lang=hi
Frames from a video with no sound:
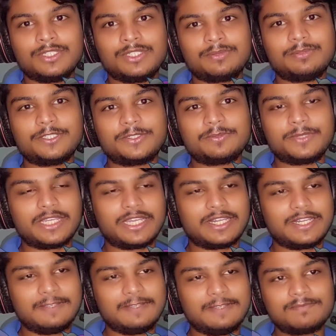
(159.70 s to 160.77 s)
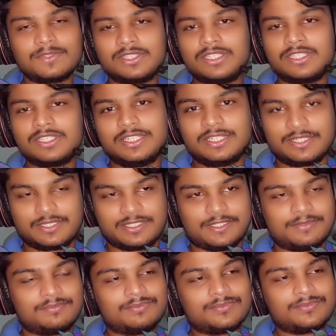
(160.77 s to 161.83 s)
बीच बीच में आ रहा है थेरियन का
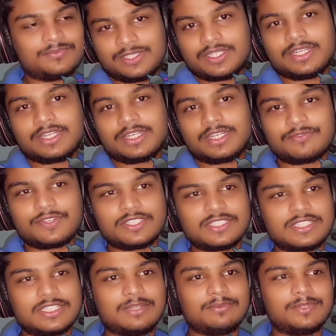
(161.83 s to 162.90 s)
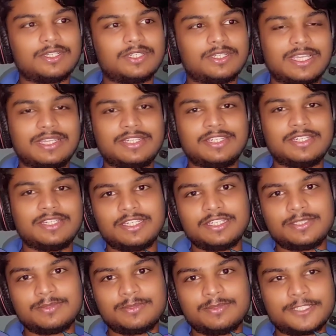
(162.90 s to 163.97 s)
थेरियन का फर्स्ट टाइम साइनी
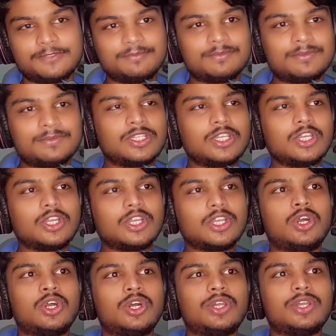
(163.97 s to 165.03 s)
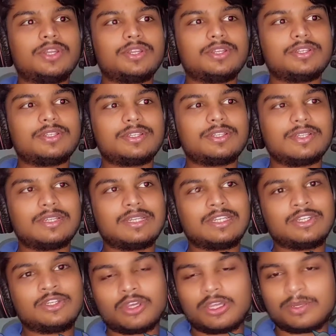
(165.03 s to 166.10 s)
रिलीज भी है और
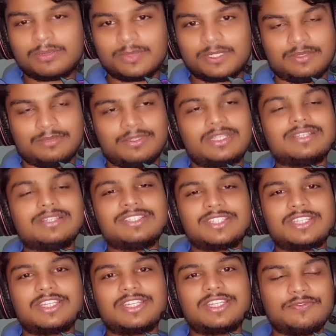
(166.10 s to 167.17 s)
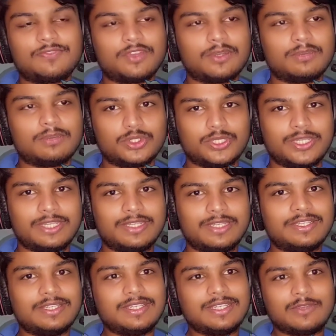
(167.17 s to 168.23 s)
नॉर्मल मतलब इंसरनेट फॉर्म जो है
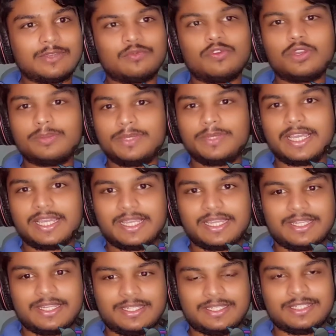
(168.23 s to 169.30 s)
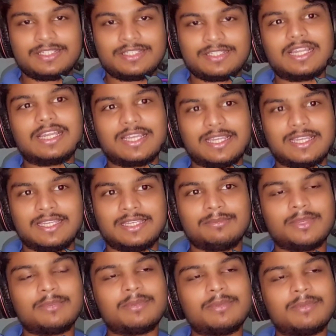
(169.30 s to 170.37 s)
वो अभी आया नहीं है इस साल आया नहीं है
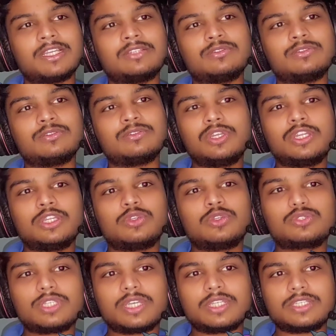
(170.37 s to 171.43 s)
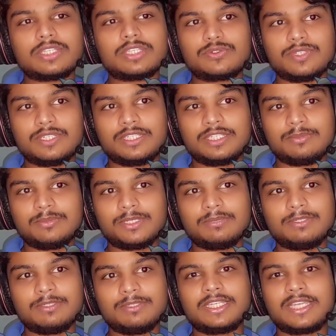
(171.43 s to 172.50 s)
मैं बता दूँ 2020 में
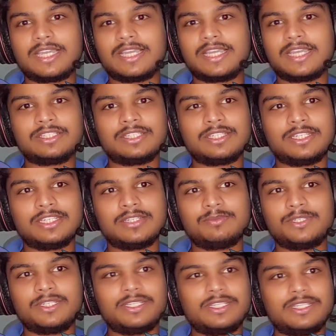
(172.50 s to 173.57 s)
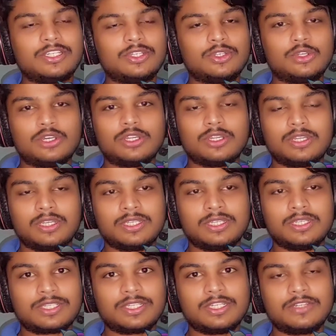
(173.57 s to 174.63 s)
भी ये आए थे रेड में
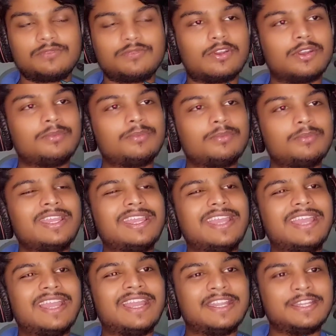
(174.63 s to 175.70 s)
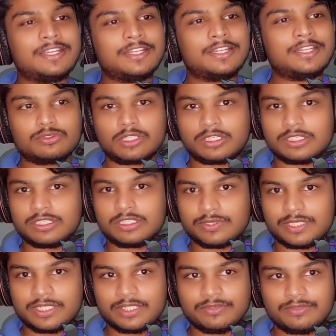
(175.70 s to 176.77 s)
इंसरनेट फॉर्म एंड
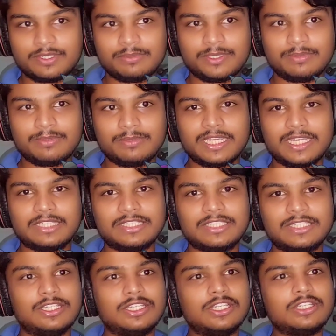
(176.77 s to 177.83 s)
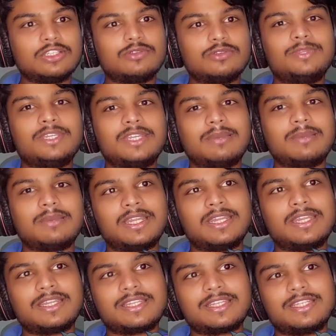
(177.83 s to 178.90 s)
2021 में भी आए थे तो मेरा
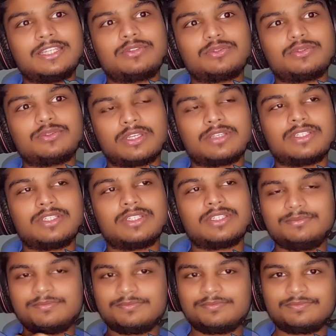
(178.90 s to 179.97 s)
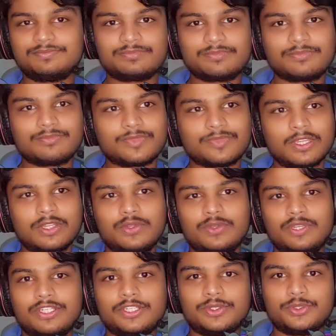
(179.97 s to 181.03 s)
मानना है कि ये
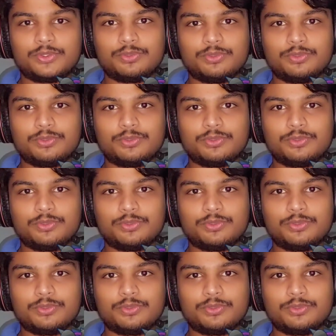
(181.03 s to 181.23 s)
2022